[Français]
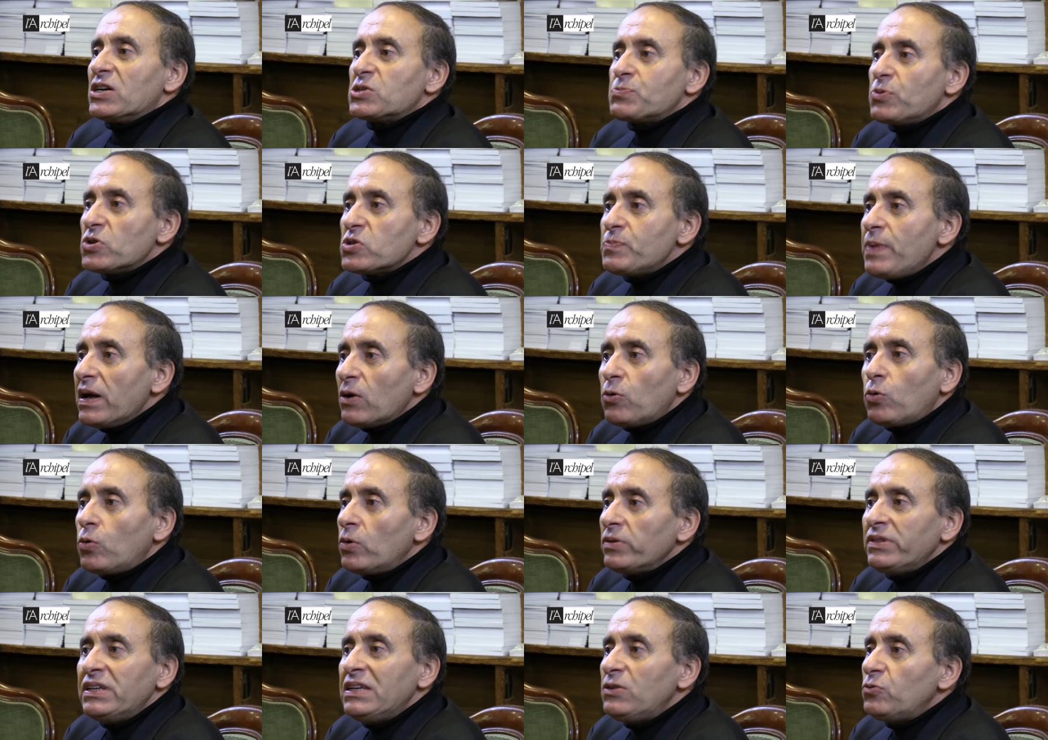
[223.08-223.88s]
ne pense pas
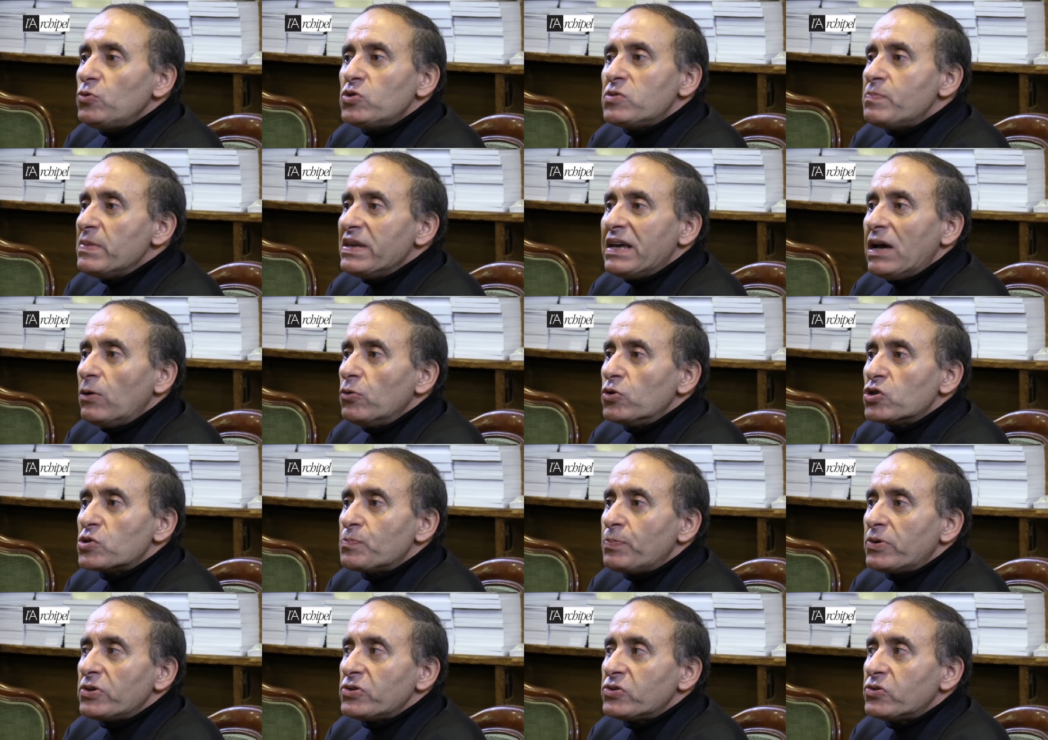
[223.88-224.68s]
qu'on est tous mégalos. Je
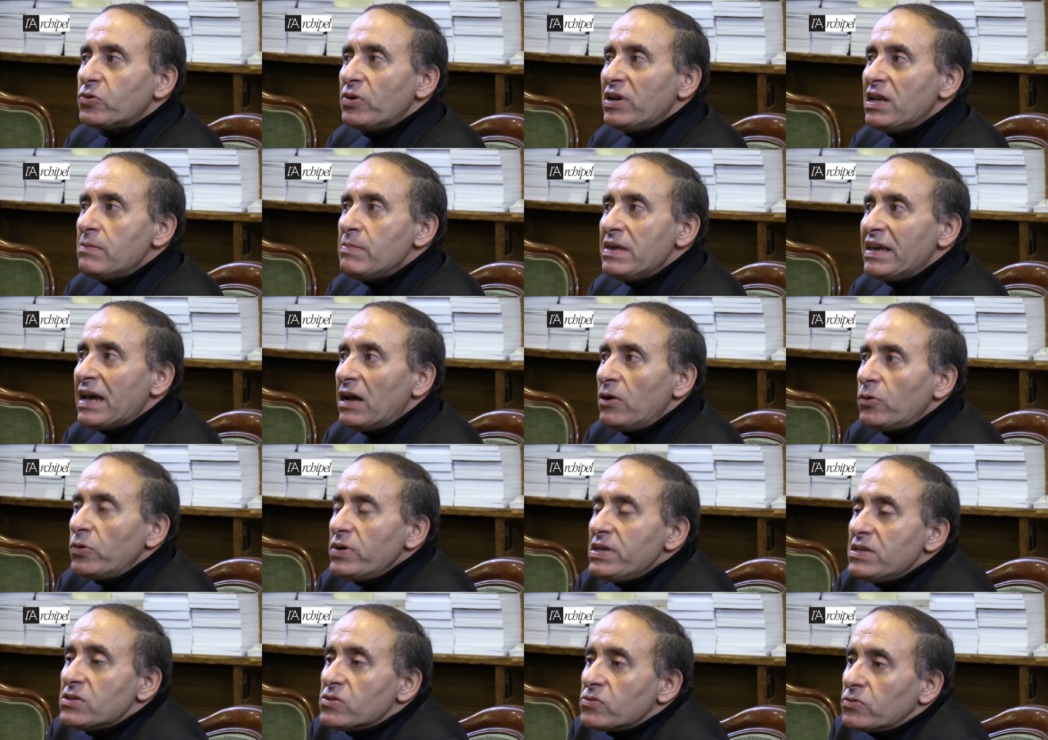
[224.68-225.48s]
pense que les mégalos,
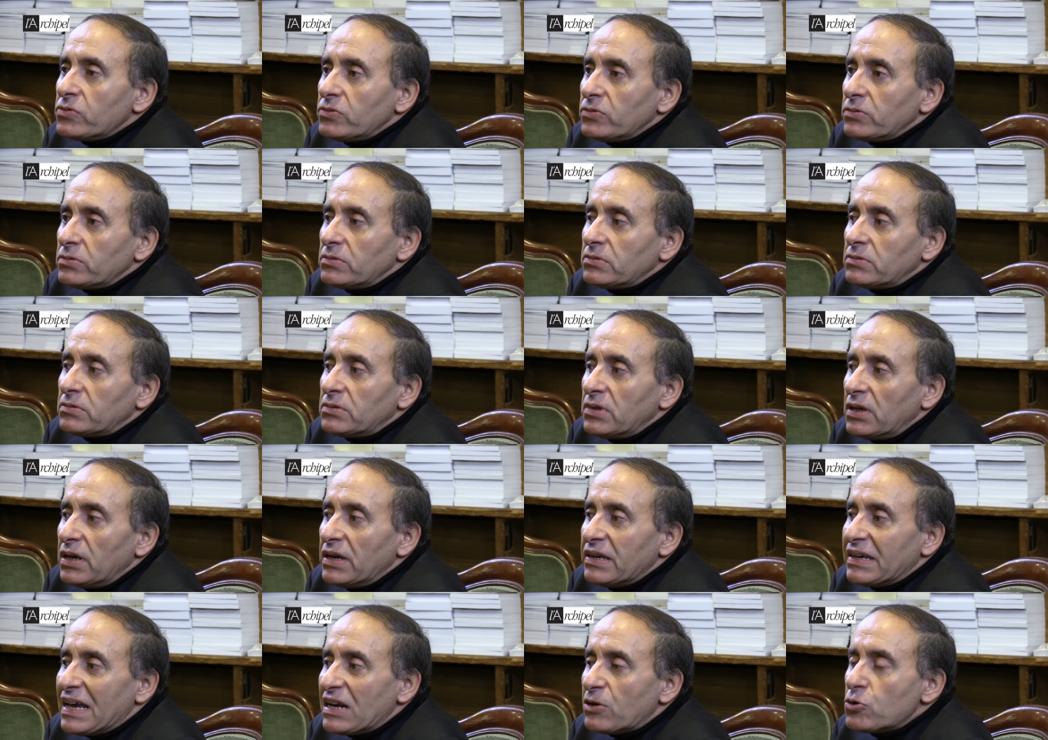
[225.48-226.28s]
ils ont
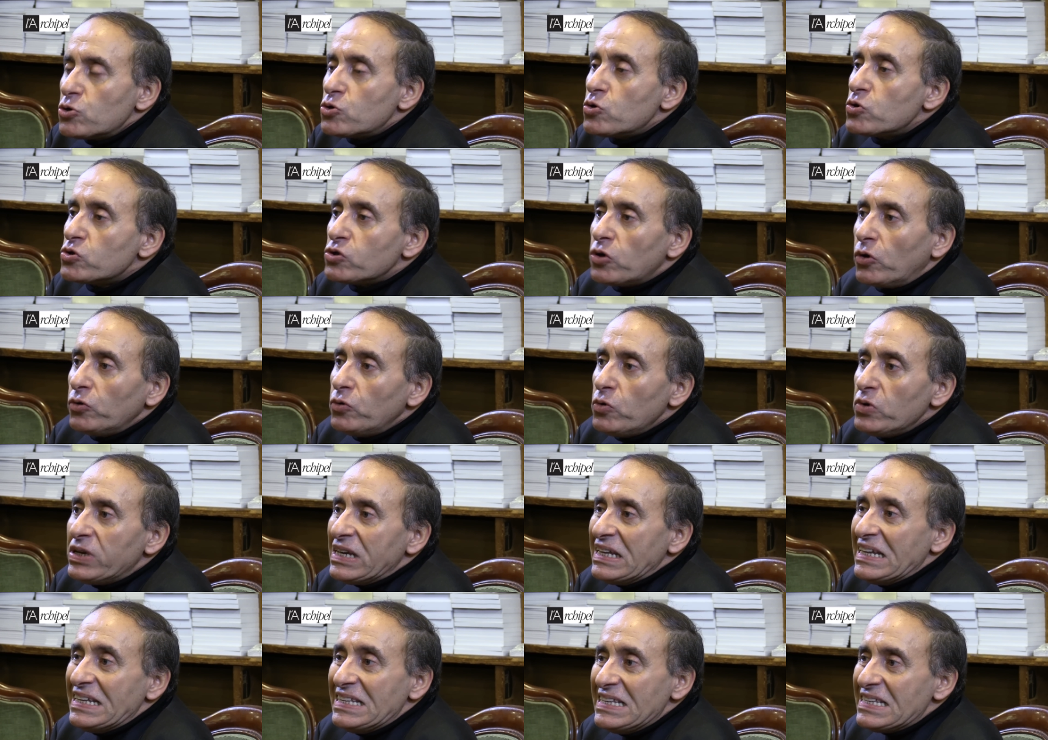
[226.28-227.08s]
quelque chose en eux
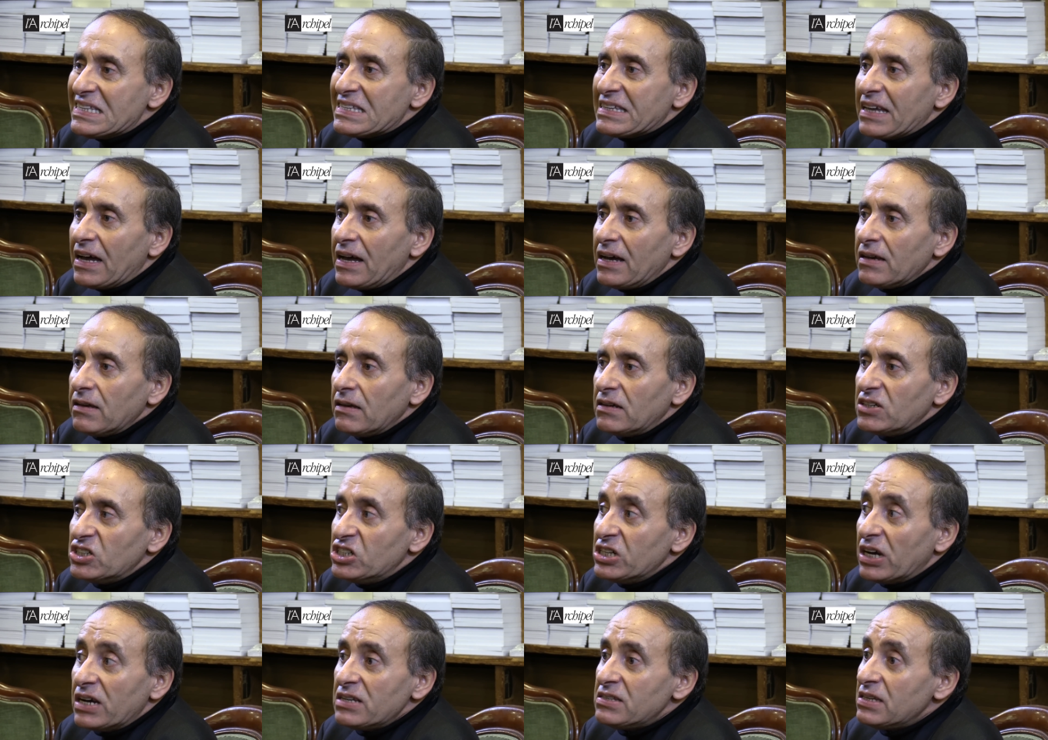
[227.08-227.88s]
qui les distingue. Je
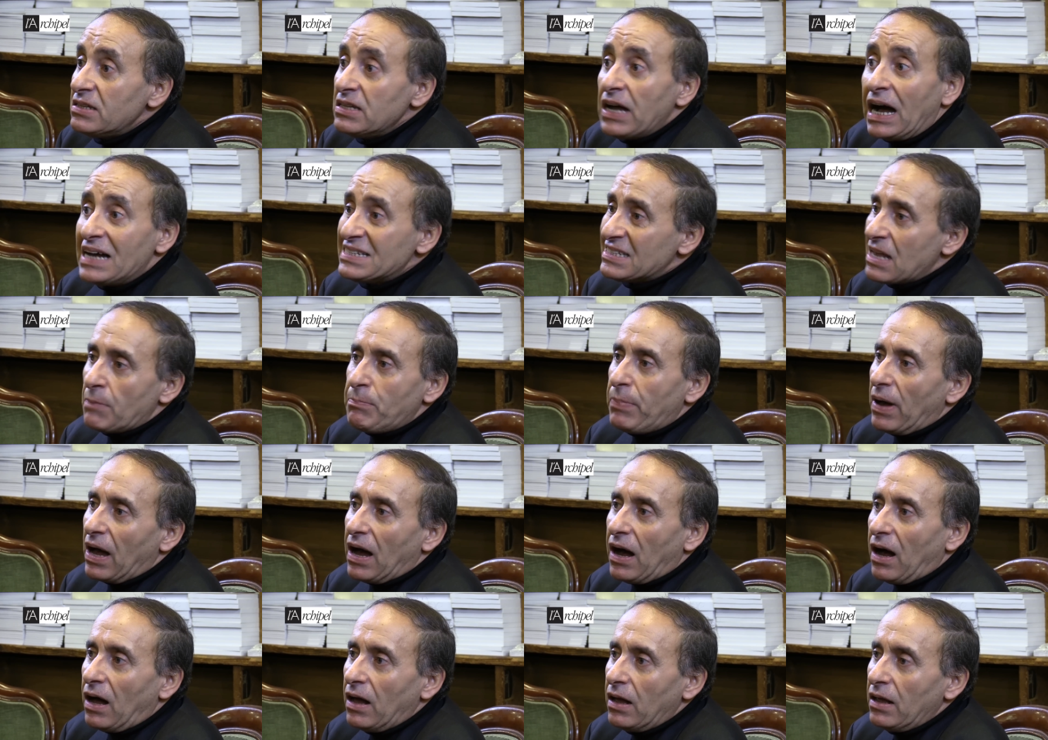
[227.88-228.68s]
dirais c'est une race à
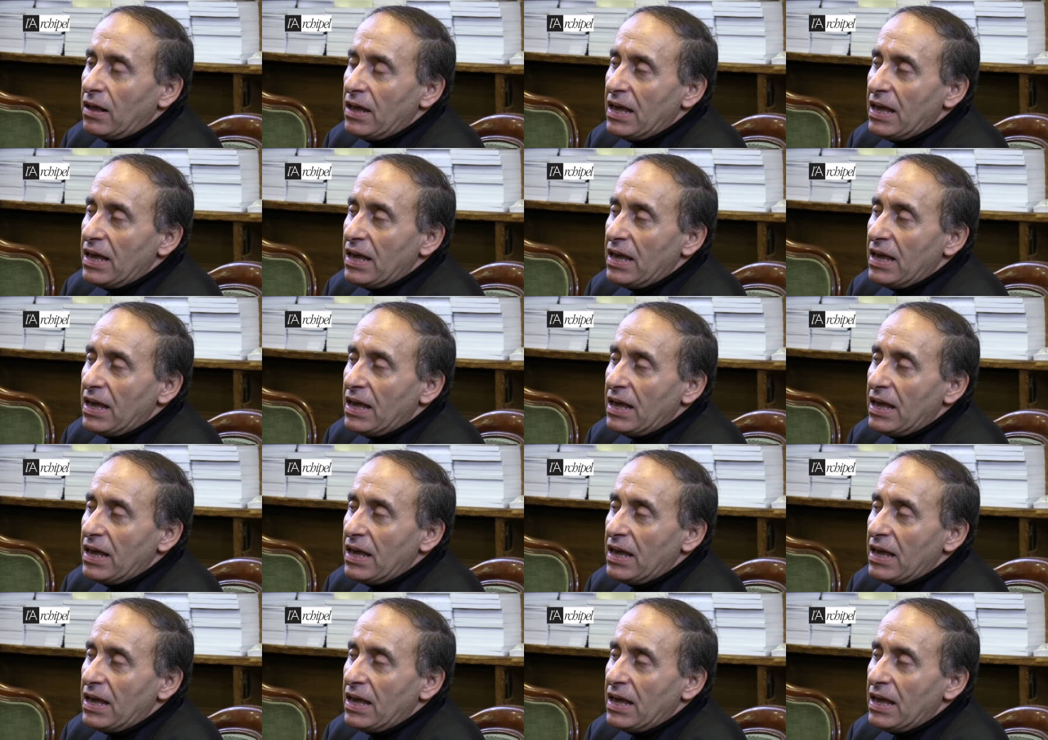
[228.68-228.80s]
part.